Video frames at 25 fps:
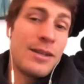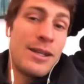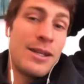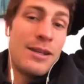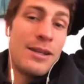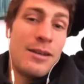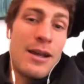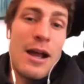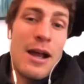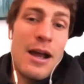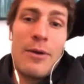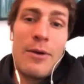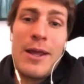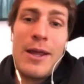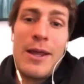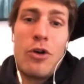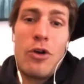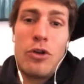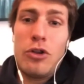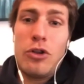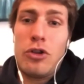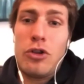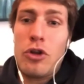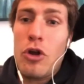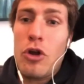hablé con
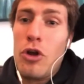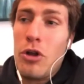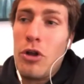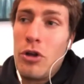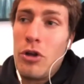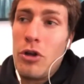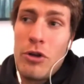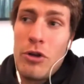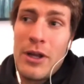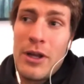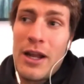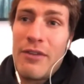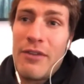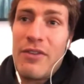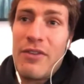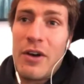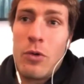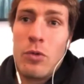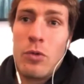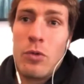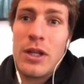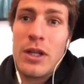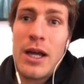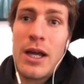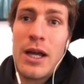todo lo de la
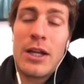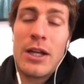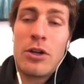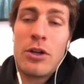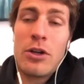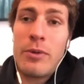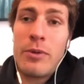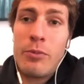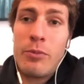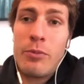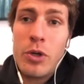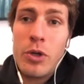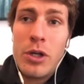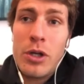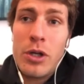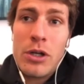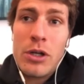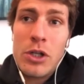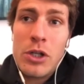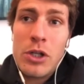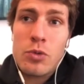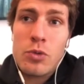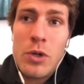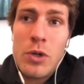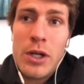facultad y no me pudieron
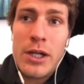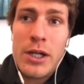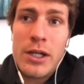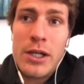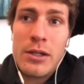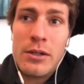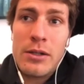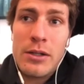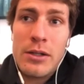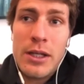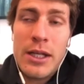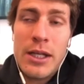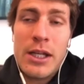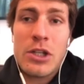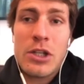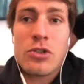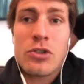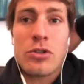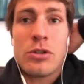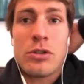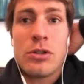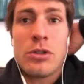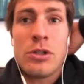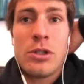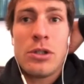ayudar en, eso.